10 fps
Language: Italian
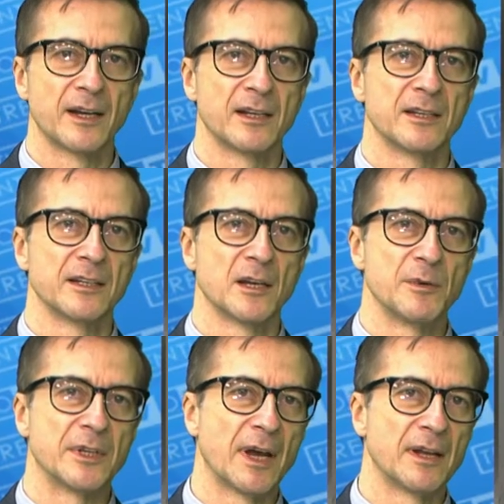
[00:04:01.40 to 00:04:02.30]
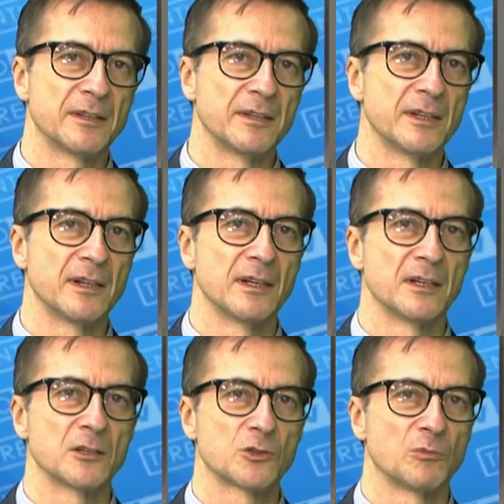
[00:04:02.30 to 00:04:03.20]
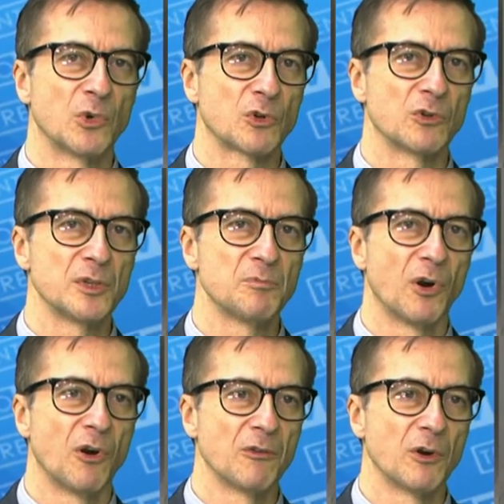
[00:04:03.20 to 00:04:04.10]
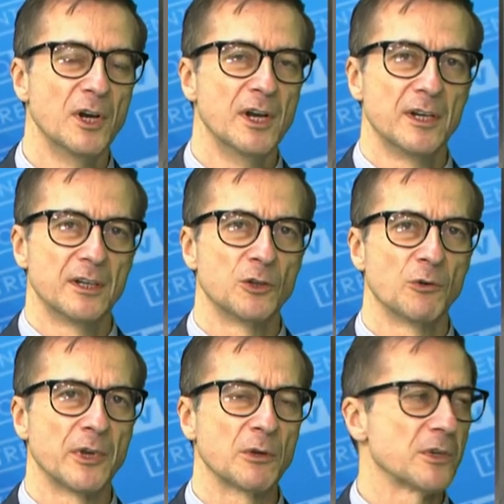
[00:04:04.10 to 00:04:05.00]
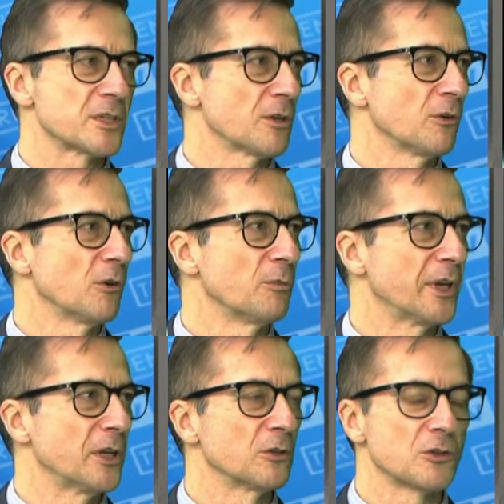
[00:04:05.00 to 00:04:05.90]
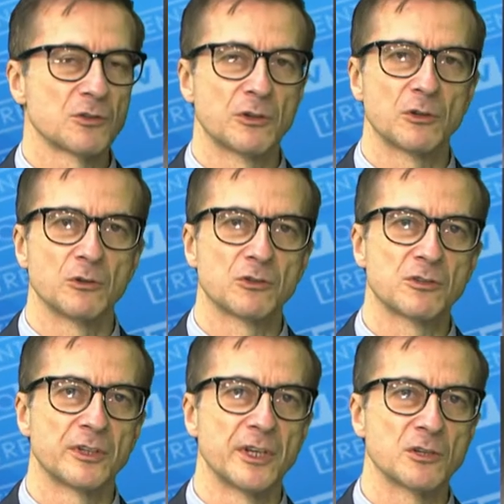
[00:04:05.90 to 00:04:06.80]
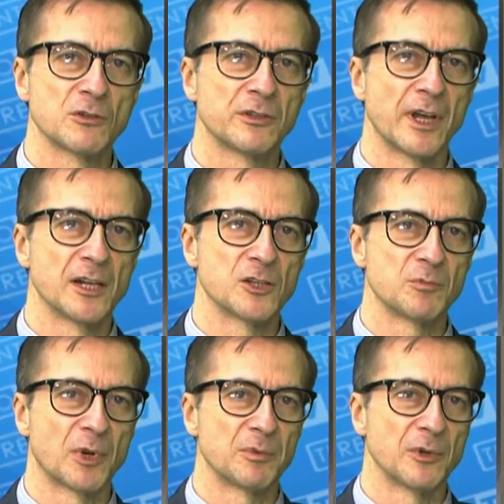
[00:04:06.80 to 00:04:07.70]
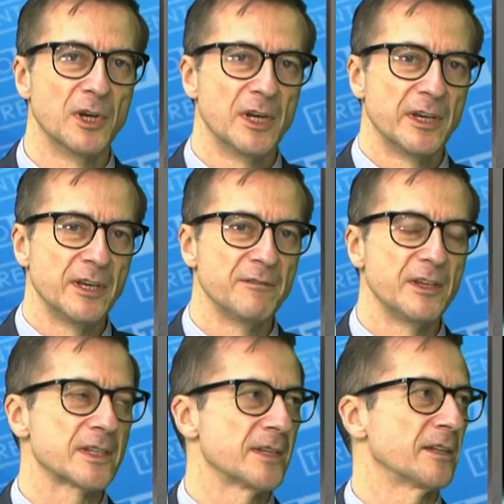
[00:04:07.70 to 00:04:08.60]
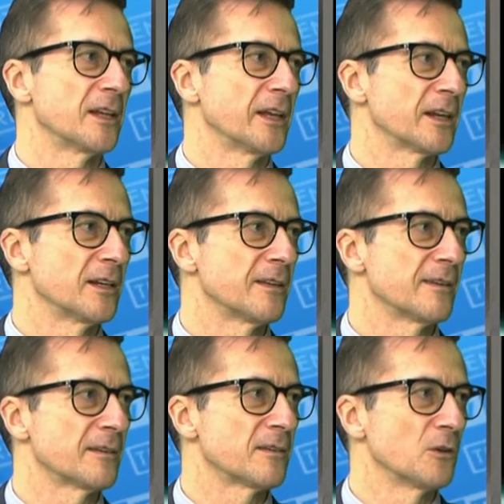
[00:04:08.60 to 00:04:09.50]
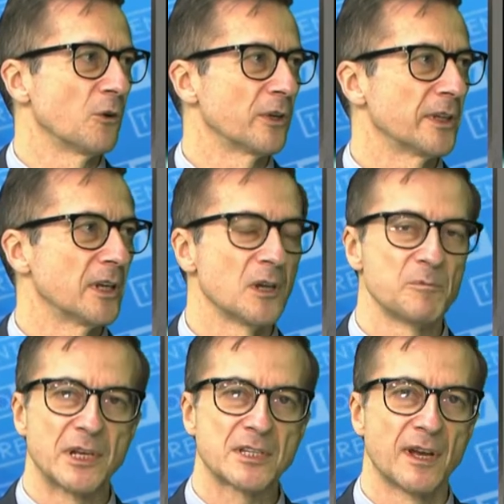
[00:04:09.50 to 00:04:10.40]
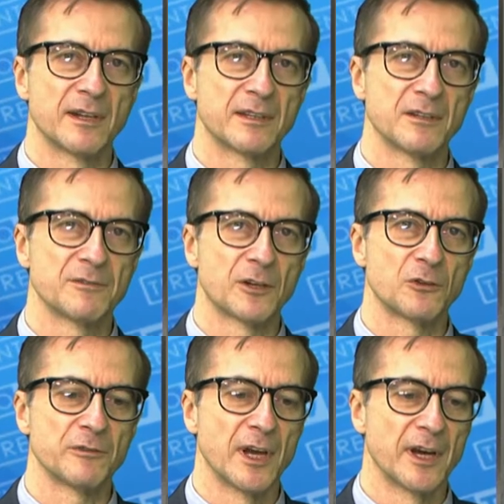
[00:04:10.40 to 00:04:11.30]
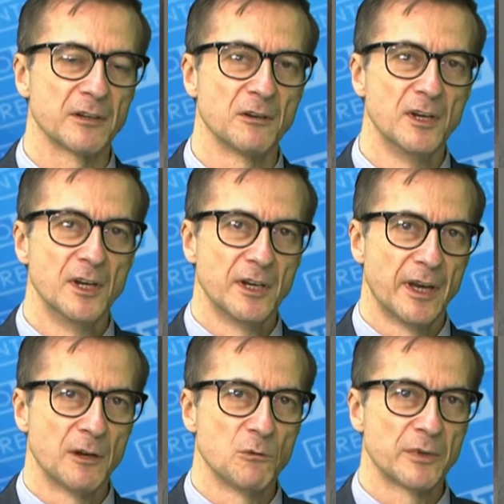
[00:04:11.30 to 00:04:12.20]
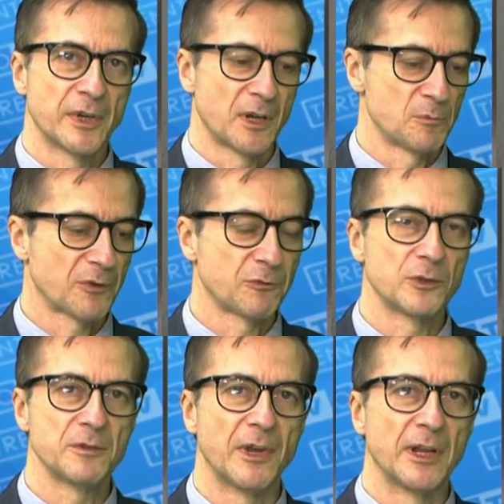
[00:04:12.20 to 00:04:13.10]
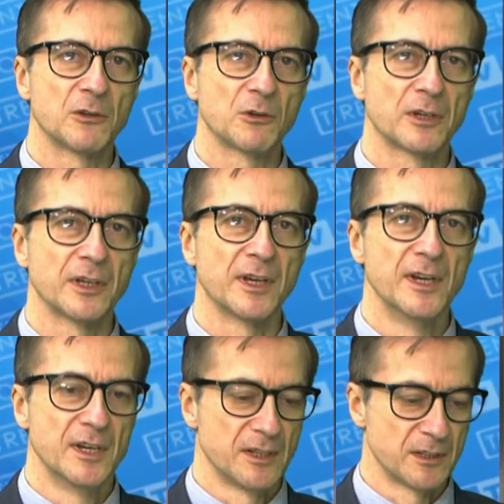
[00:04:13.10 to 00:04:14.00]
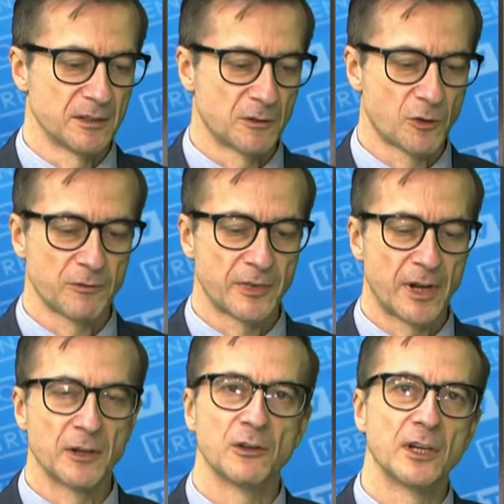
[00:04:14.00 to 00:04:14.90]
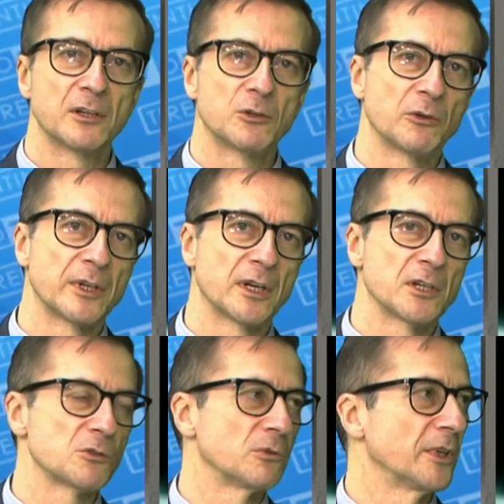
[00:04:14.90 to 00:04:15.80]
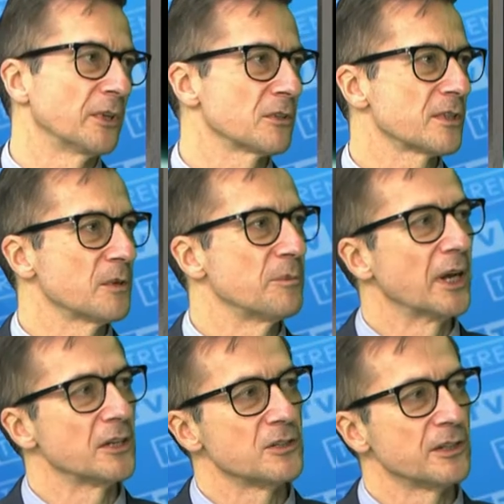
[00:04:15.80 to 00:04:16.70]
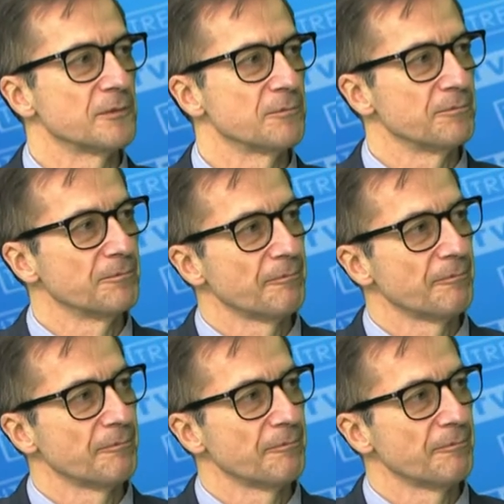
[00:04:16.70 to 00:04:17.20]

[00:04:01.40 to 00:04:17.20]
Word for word: agli abitanti del sobborgo di Povo, dove in questo periodo sono in corso dei sondaggi proprio in vista della realizzazione del passante ferroviario. È un approfondimento che eh, troveranno i lettori anche sulle nostre pagine.